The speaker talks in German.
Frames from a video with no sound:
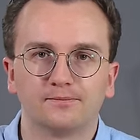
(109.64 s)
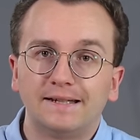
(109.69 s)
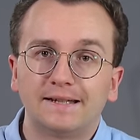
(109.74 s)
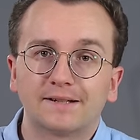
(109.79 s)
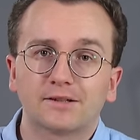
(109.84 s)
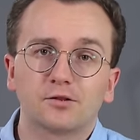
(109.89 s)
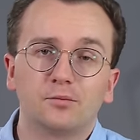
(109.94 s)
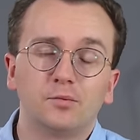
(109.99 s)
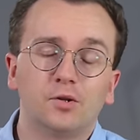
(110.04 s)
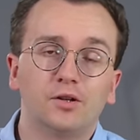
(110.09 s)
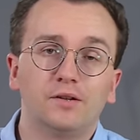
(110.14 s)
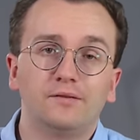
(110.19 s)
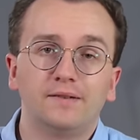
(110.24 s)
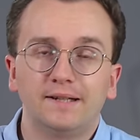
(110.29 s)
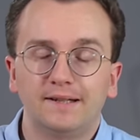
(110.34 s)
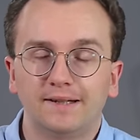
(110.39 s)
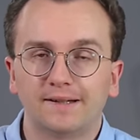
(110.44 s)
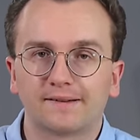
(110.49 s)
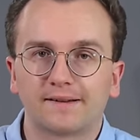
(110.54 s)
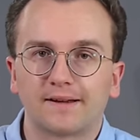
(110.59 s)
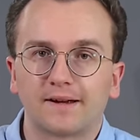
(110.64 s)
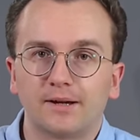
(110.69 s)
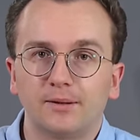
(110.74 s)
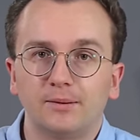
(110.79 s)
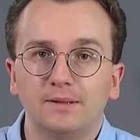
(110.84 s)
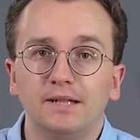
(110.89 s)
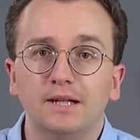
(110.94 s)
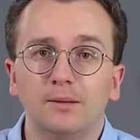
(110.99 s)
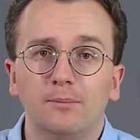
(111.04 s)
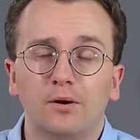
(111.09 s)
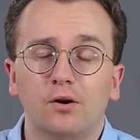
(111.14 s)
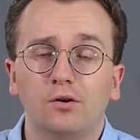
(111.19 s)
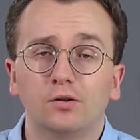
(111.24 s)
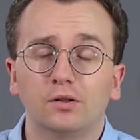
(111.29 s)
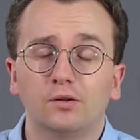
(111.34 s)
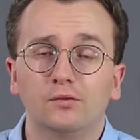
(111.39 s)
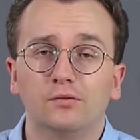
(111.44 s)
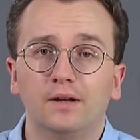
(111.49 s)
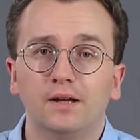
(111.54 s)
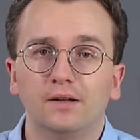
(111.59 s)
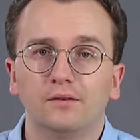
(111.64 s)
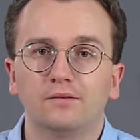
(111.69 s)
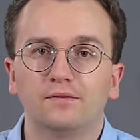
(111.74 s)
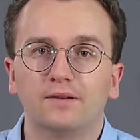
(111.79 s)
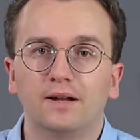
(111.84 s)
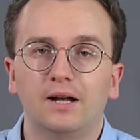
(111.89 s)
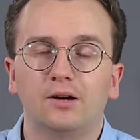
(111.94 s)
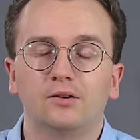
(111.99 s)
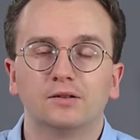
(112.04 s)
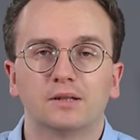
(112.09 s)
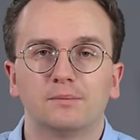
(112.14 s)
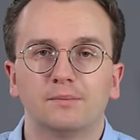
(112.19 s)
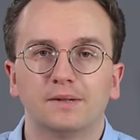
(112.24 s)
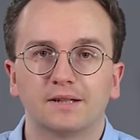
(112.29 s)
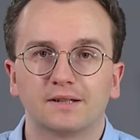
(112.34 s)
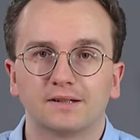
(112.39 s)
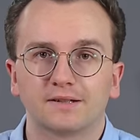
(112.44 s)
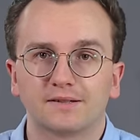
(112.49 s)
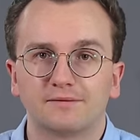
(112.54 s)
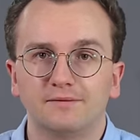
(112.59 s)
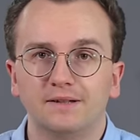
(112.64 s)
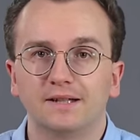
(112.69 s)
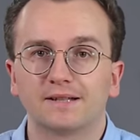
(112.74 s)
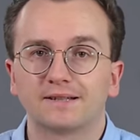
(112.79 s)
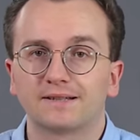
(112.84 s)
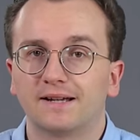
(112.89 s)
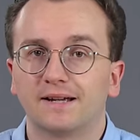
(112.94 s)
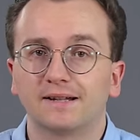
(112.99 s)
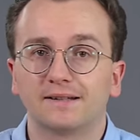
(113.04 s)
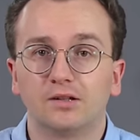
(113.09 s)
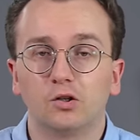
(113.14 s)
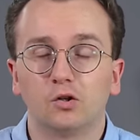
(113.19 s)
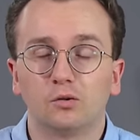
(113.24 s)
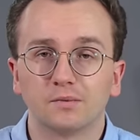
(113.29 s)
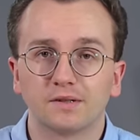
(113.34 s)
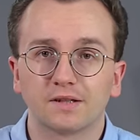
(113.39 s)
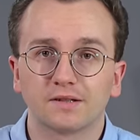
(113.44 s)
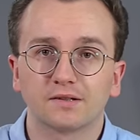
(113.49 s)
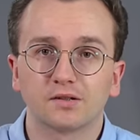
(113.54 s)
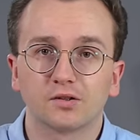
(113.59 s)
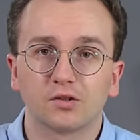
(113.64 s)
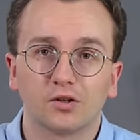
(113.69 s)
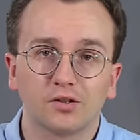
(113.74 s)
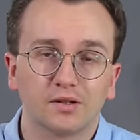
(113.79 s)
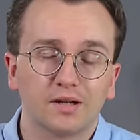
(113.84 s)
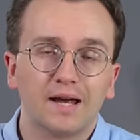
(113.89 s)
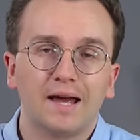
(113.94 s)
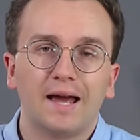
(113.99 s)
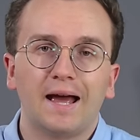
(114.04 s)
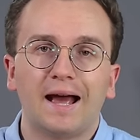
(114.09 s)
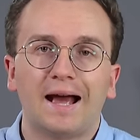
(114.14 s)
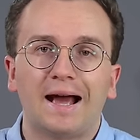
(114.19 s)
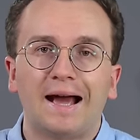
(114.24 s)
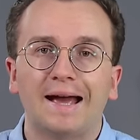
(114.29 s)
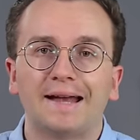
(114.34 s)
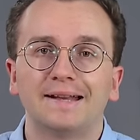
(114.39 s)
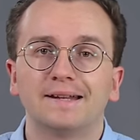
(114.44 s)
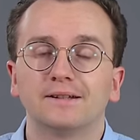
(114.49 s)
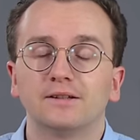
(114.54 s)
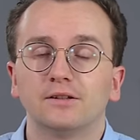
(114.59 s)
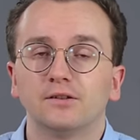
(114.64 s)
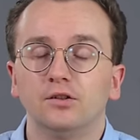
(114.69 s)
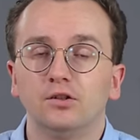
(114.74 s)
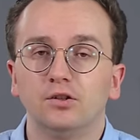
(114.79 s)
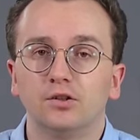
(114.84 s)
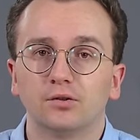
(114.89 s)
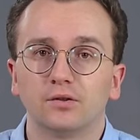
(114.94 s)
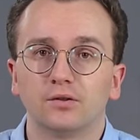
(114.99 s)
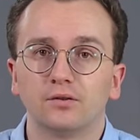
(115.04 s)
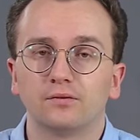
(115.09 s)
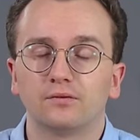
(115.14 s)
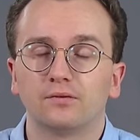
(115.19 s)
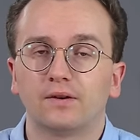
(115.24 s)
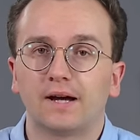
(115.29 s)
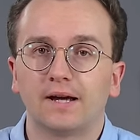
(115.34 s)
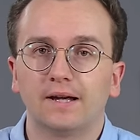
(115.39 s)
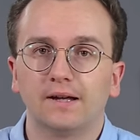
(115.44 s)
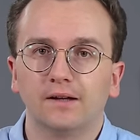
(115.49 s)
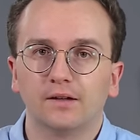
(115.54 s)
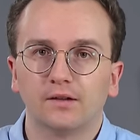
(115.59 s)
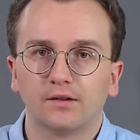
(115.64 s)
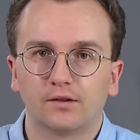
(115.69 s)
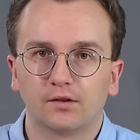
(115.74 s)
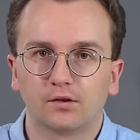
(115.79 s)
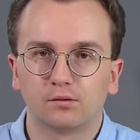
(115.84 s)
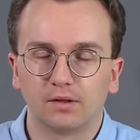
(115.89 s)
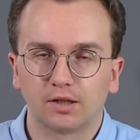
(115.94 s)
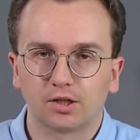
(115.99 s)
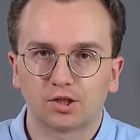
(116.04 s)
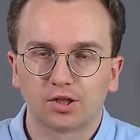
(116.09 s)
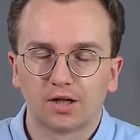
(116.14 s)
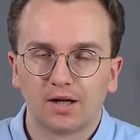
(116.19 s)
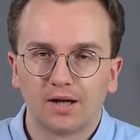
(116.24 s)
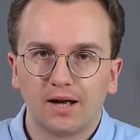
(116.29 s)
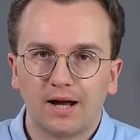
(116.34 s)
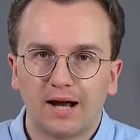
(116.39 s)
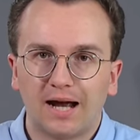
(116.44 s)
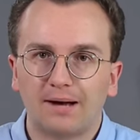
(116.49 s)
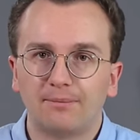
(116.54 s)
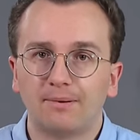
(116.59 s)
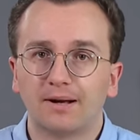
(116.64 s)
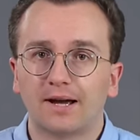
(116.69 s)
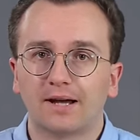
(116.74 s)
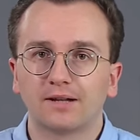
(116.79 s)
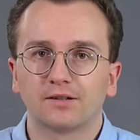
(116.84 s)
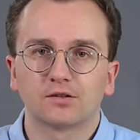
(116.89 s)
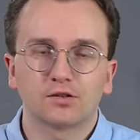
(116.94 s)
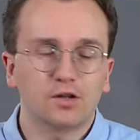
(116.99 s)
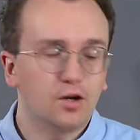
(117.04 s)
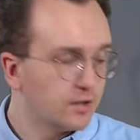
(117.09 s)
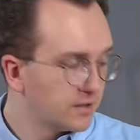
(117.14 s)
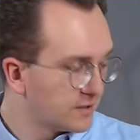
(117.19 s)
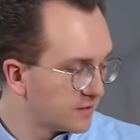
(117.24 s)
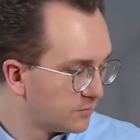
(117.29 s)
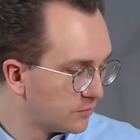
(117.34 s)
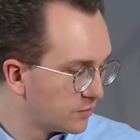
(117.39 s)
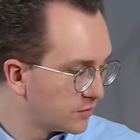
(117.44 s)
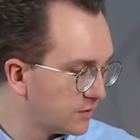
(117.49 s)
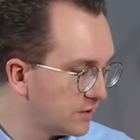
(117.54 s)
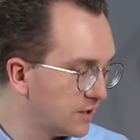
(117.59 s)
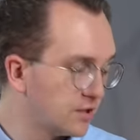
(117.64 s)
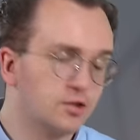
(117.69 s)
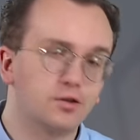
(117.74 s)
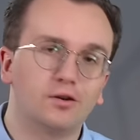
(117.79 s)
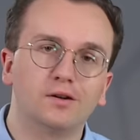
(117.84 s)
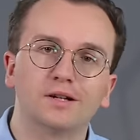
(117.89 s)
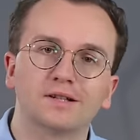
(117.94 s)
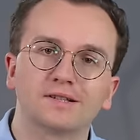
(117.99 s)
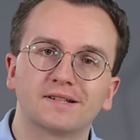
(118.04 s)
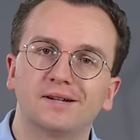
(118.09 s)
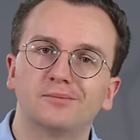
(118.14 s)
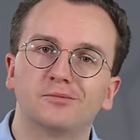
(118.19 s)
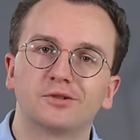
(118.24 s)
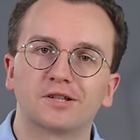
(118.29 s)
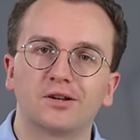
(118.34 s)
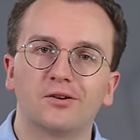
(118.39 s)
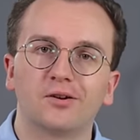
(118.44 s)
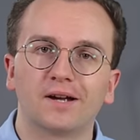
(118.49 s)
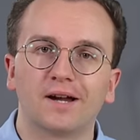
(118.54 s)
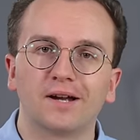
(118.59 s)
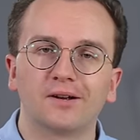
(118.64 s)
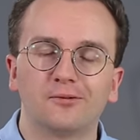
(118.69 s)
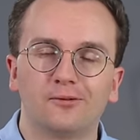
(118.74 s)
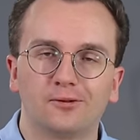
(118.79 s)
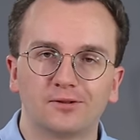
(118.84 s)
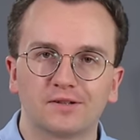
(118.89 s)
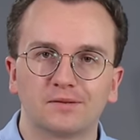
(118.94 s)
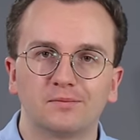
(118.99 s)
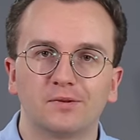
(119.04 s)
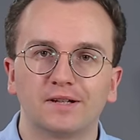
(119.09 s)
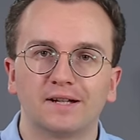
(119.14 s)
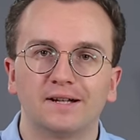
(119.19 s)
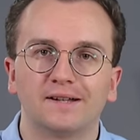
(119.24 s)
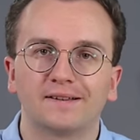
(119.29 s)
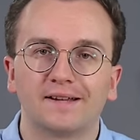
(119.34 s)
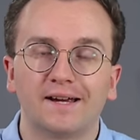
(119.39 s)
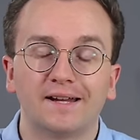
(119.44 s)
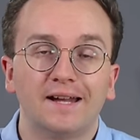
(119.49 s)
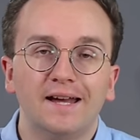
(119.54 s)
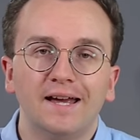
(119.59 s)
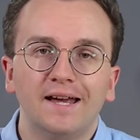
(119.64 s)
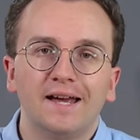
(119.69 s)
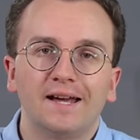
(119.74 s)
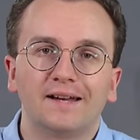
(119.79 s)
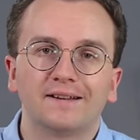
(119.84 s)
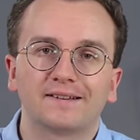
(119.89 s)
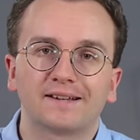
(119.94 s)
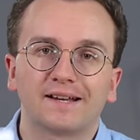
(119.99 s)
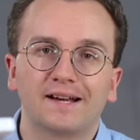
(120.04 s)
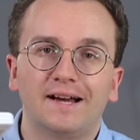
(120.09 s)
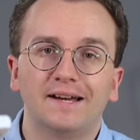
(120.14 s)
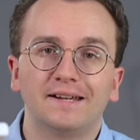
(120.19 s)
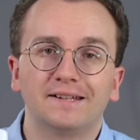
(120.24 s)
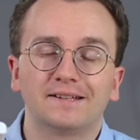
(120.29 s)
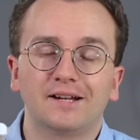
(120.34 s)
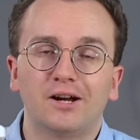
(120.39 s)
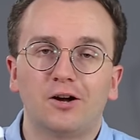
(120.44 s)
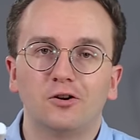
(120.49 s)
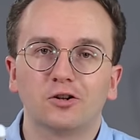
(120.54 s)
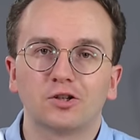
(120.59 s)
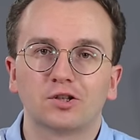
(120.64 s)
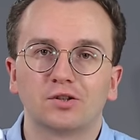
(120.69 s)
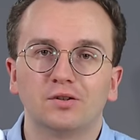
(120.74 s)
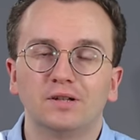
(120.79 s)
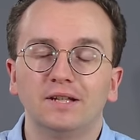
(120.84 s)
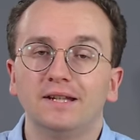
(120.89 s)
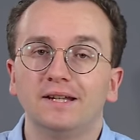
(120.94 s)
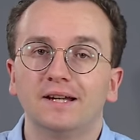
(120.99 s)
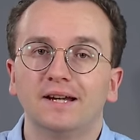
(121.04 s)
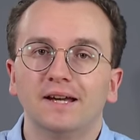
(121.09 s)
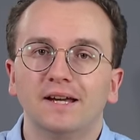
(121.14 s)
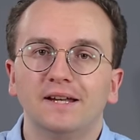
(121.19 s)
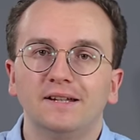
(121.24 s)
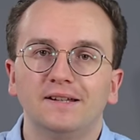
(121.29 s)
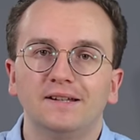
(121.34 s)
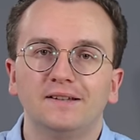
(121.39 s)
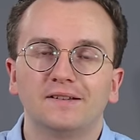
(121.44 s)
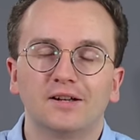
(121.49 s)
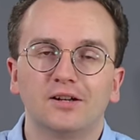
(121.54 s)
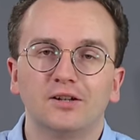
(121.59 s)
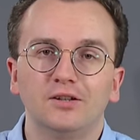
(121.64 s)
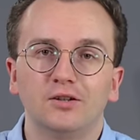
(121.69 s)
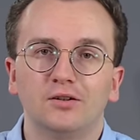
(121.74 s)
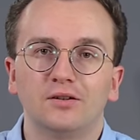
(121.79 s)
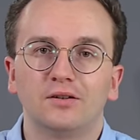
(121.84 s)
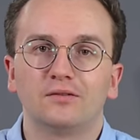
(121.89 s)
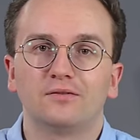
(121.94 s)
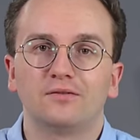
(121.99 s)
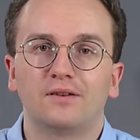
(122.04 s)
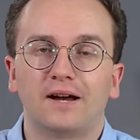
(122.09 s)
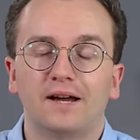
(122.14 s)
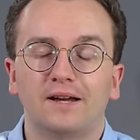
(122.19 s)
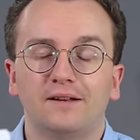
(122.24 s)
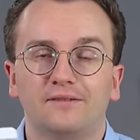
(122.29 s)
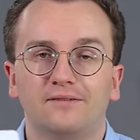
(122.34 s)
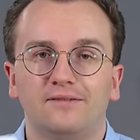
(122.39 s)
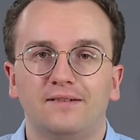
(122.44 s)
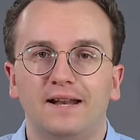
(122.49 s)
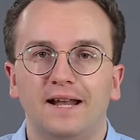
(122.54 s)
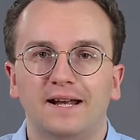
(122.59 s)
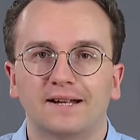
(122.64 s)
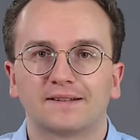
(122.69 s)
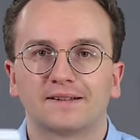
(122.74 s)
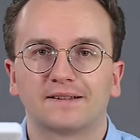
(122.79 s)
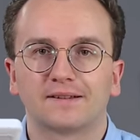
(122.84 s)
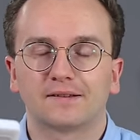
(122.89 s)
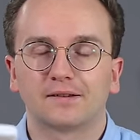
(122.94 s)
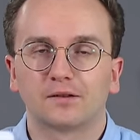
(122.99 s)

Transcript: Jetzt kommt noch eine wichtige Sache. Ihr braucht auf jeden Fall auch, damit ihr das wie gezeigt hier umsetzen könnt, einen Unify Switch. Aber keine Sorge, das muss nicht teuer mhm. sein, muss auch kein großes Modell sein. Es reicht auch schon hier dieser Unify Flex